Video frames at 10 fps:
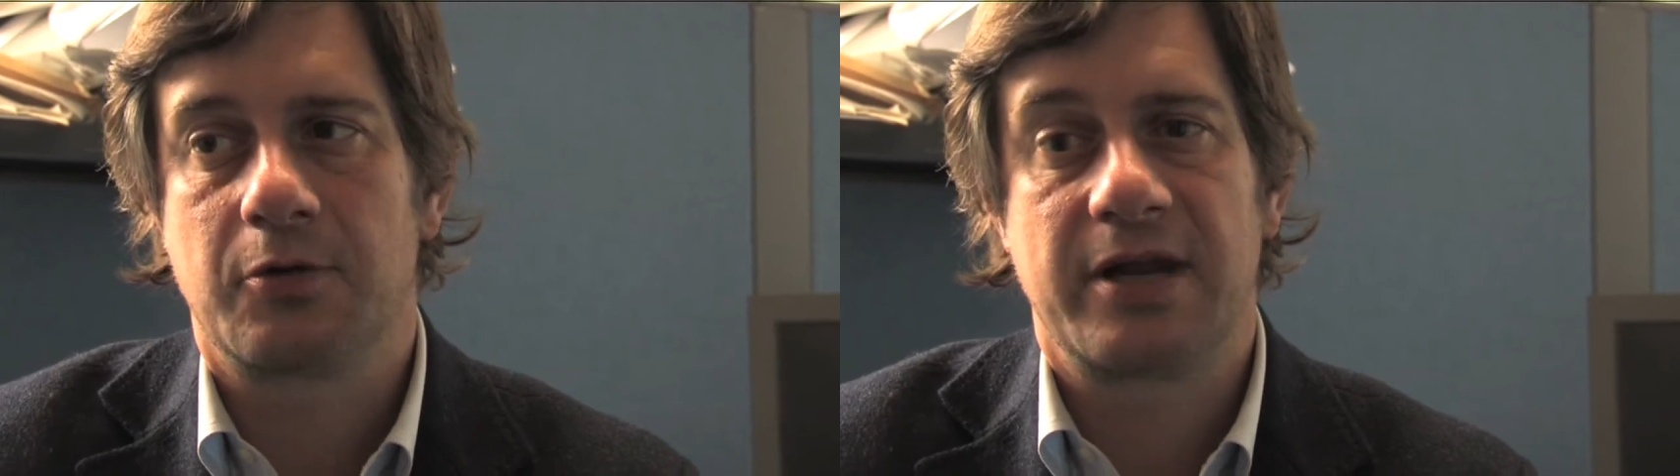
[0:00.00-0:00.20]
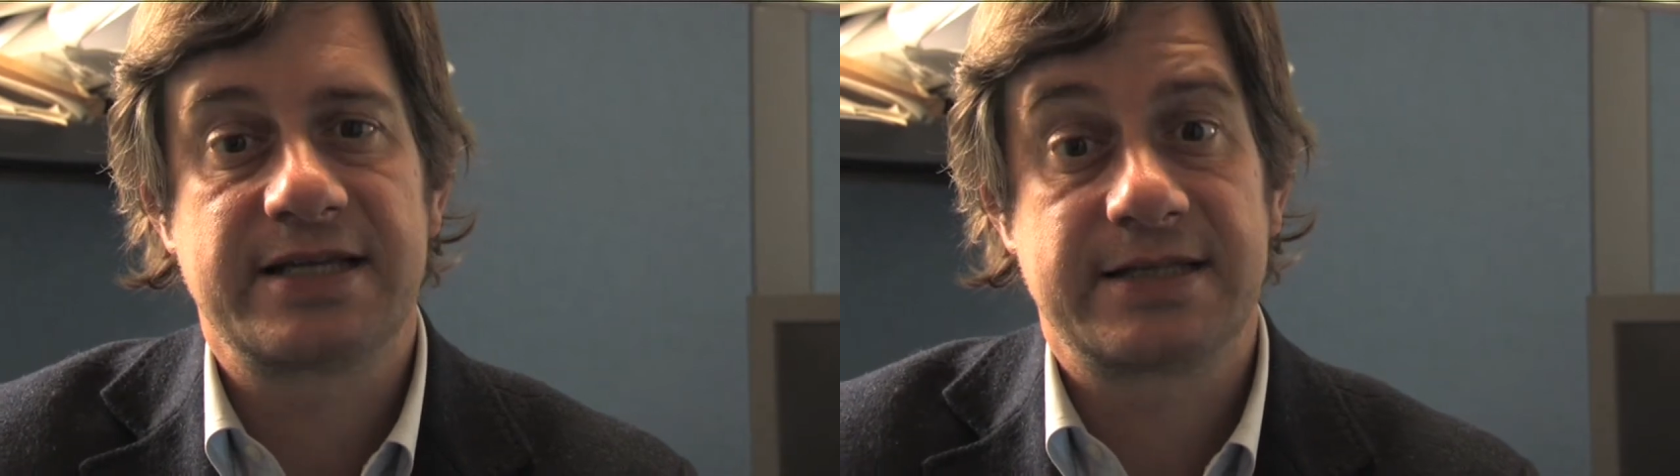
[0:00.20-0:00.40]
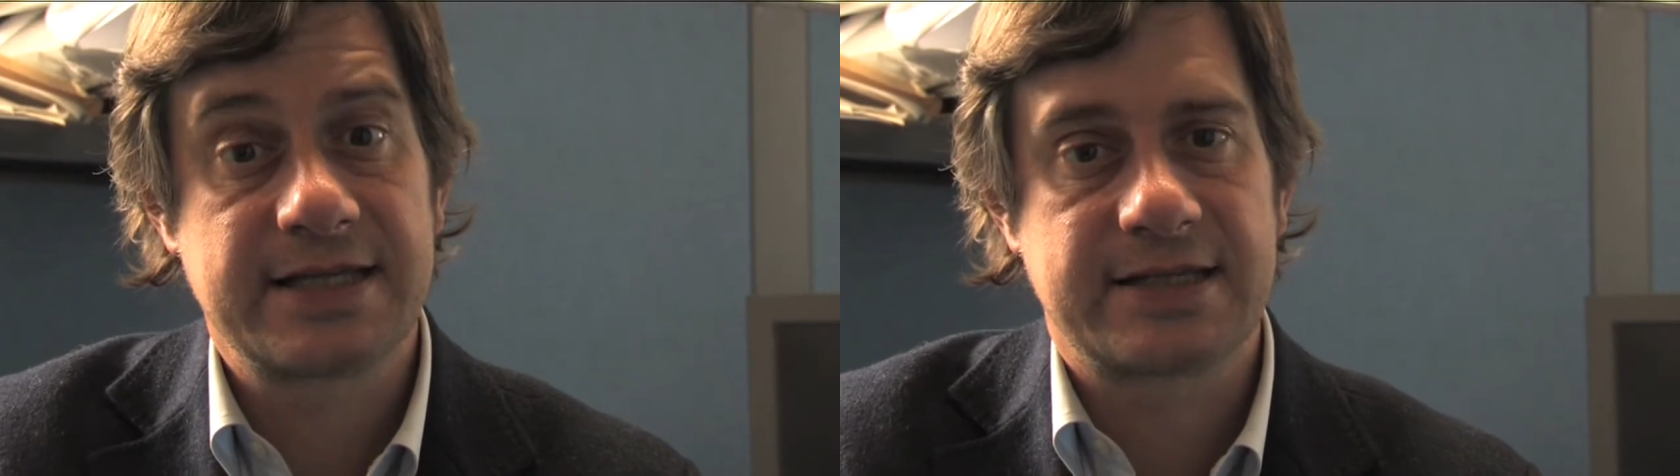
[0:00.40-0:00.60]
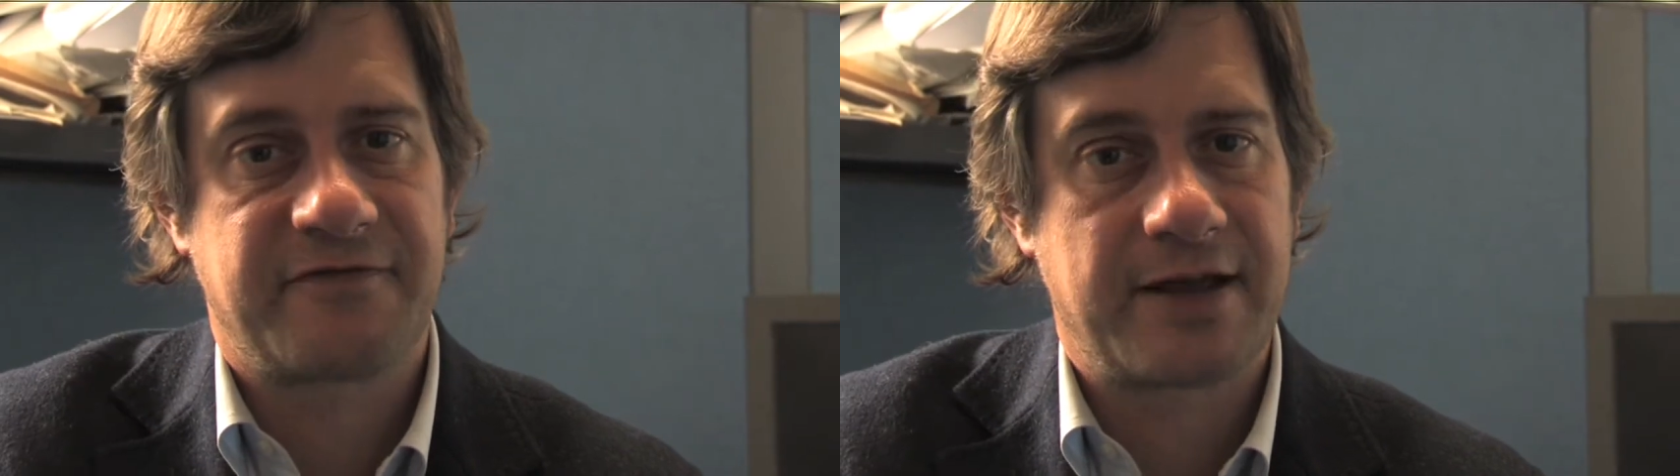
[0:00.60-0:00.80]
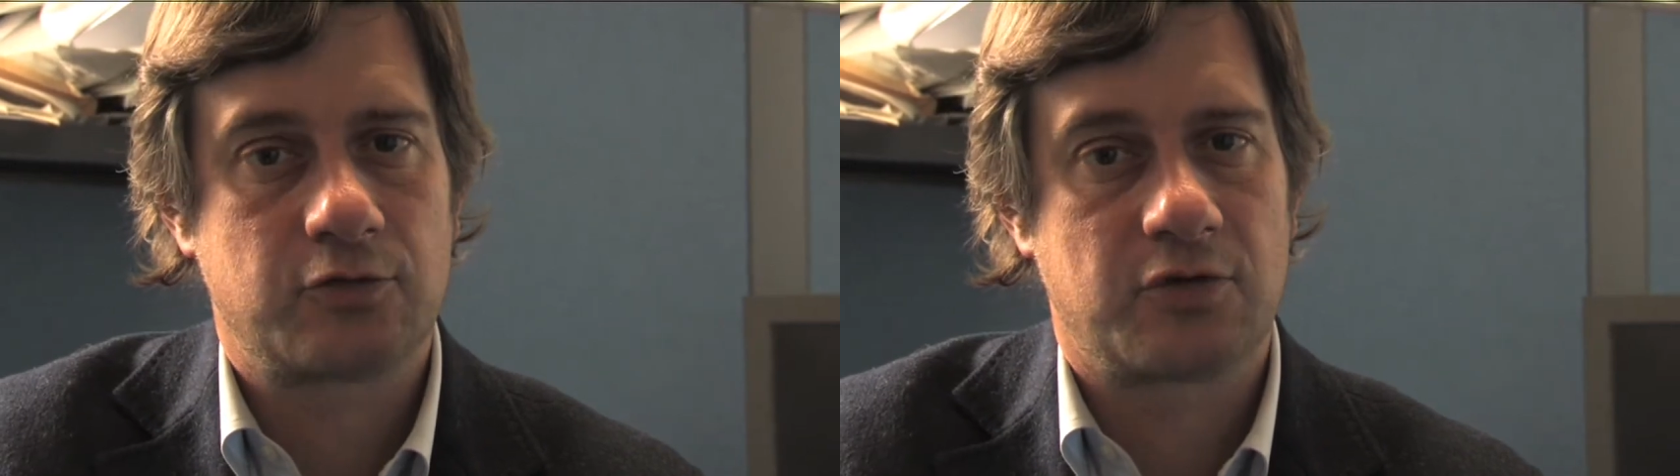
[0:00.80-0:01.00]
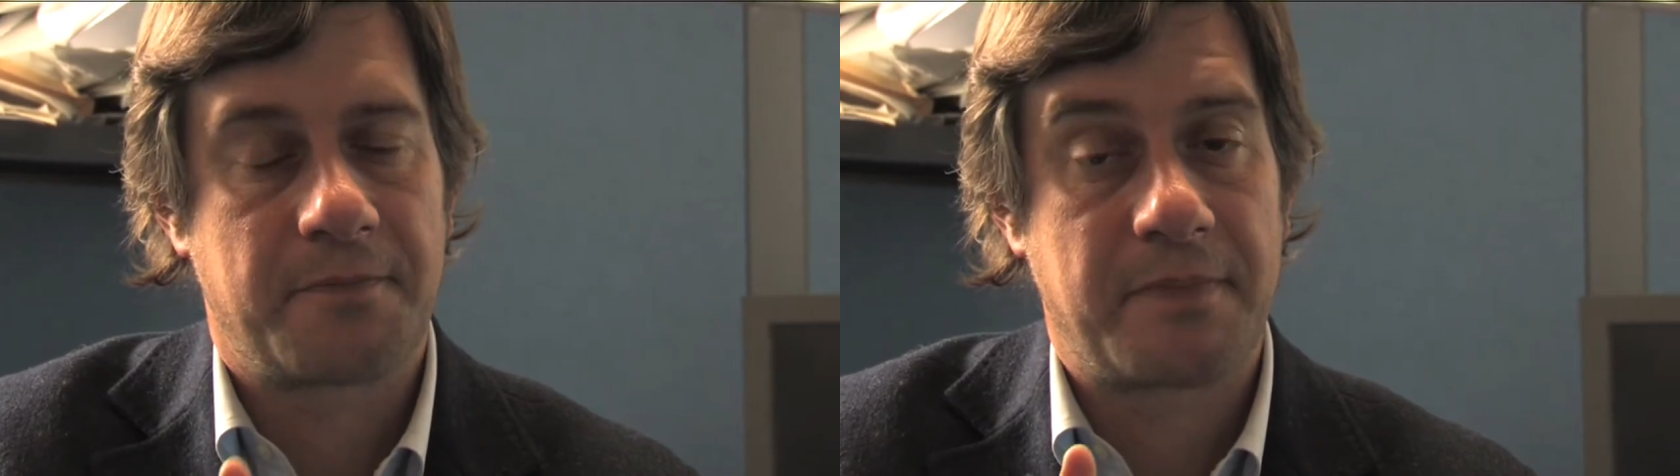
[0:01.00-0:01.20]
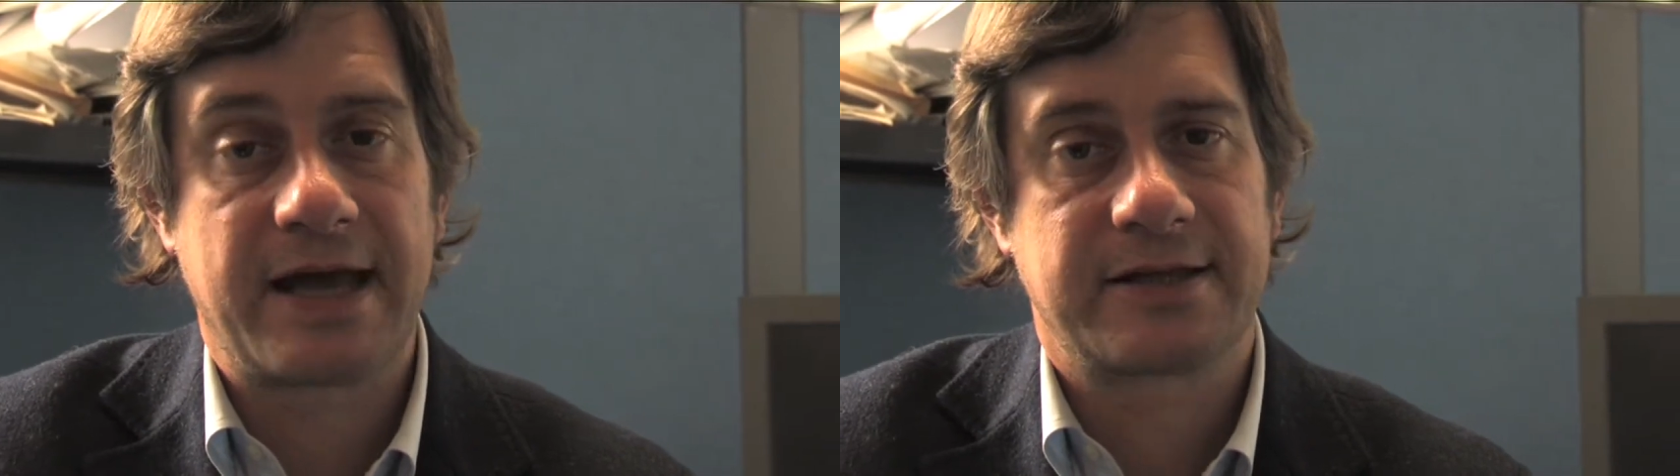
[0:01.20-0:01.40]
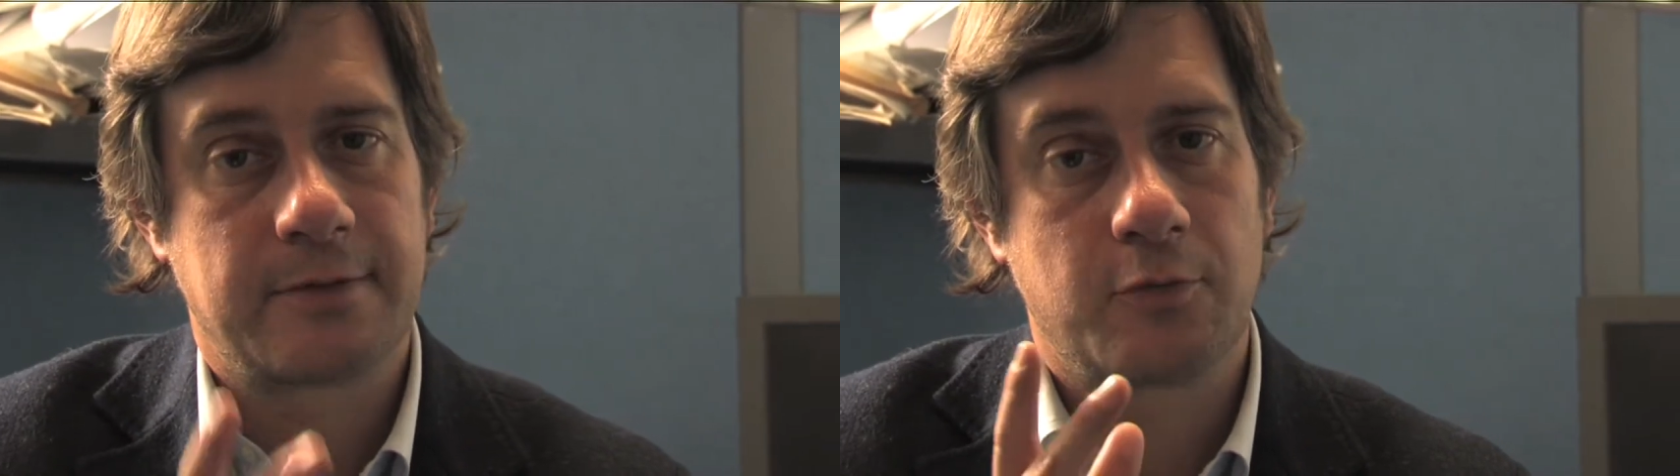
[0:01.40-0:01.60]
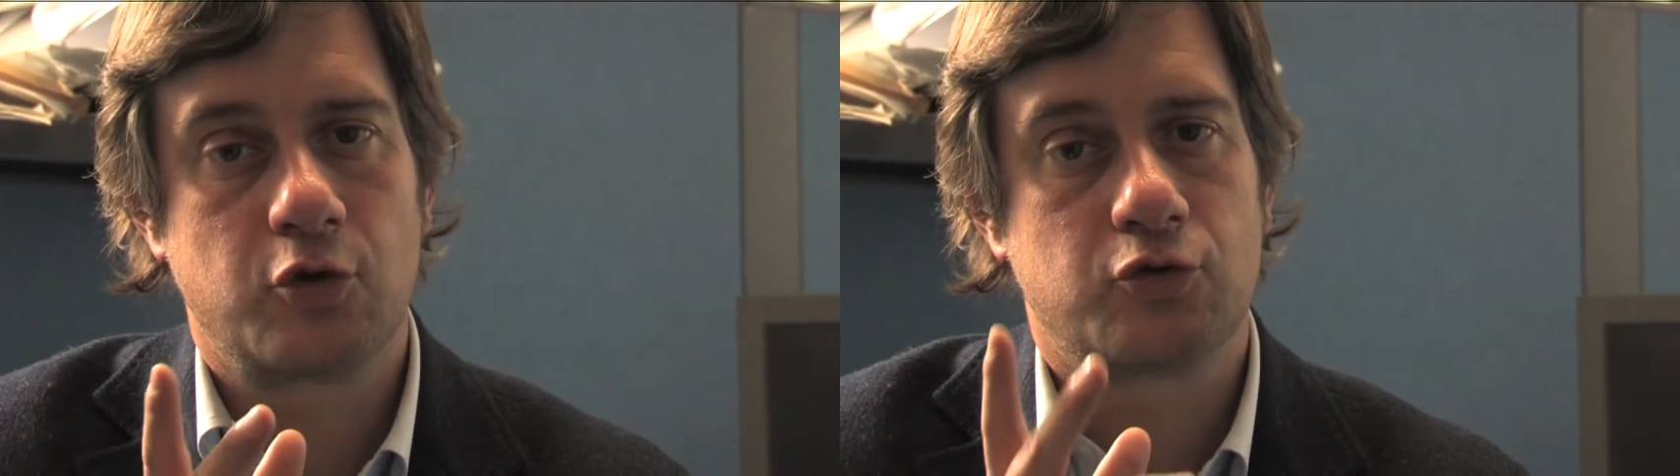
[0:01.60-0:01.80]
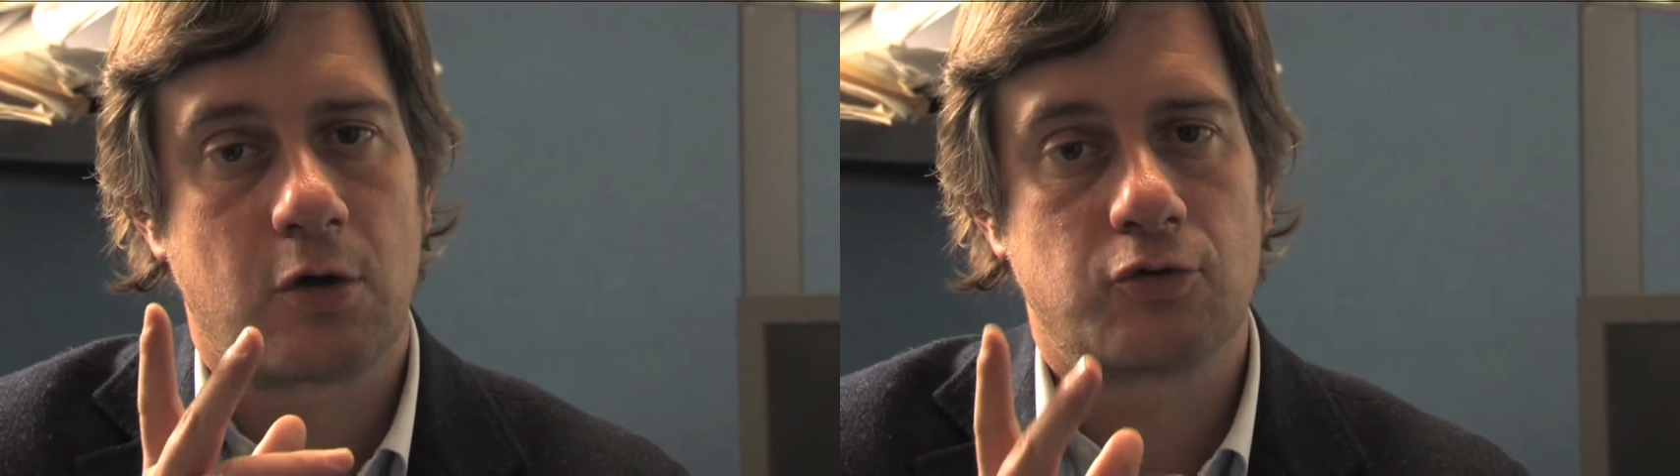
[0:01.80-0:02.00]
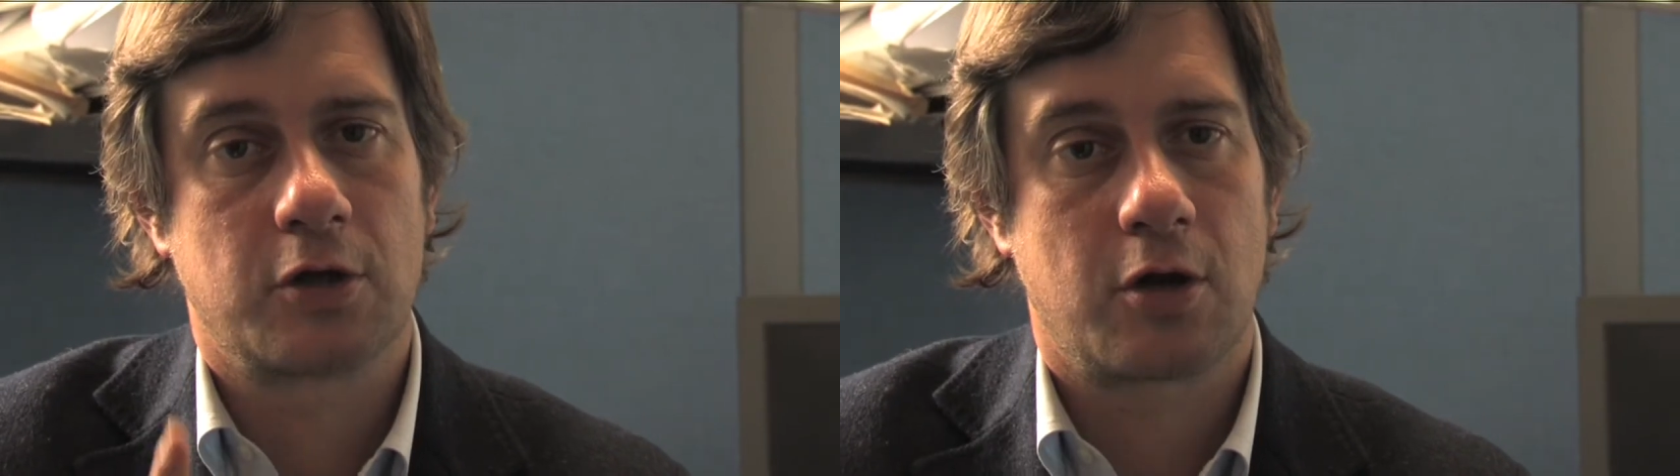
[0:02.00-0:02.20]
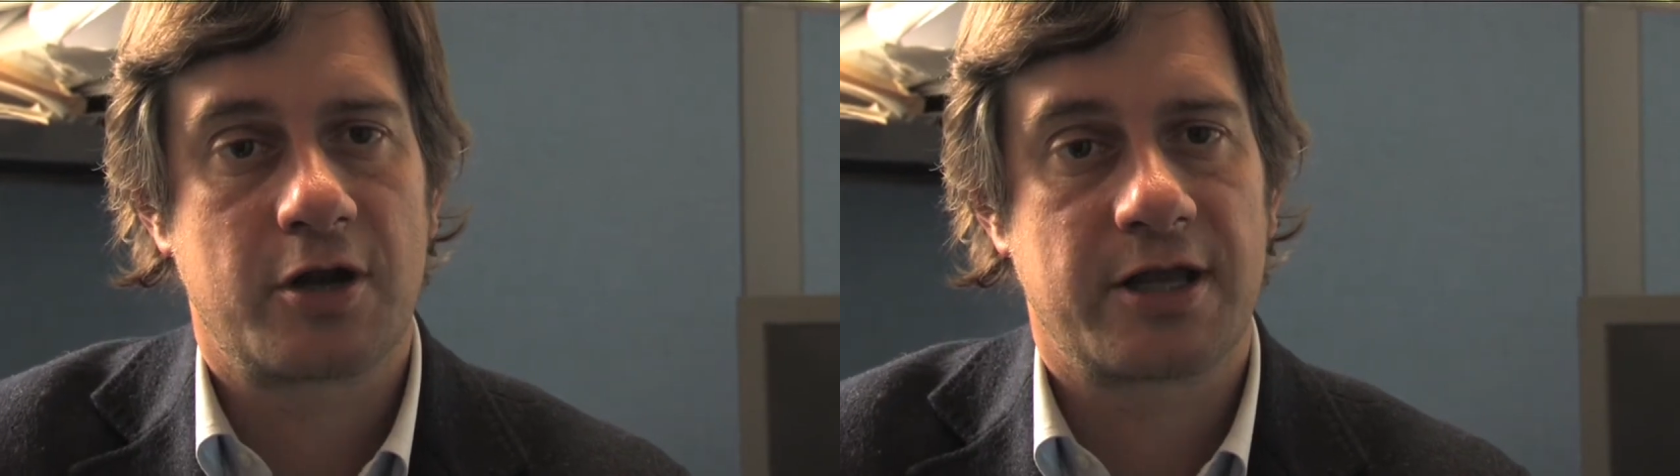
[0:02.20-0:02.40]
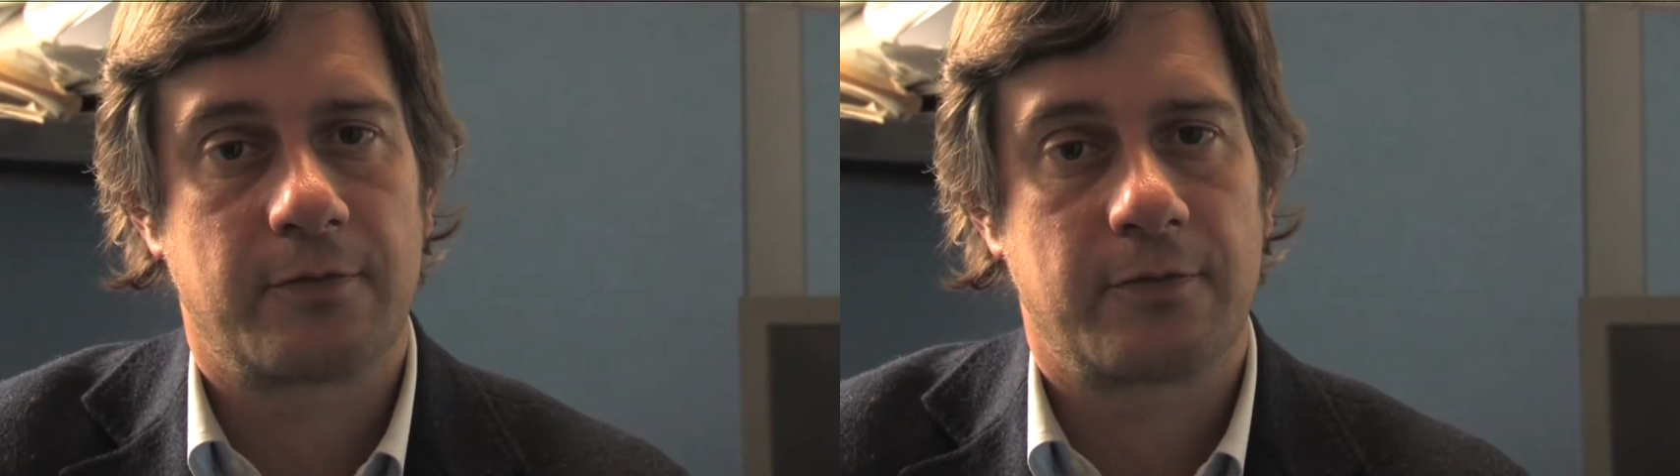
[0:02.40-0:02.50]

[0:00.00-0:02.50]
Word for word: Lei stessa ha fatto una parte molto autoironica,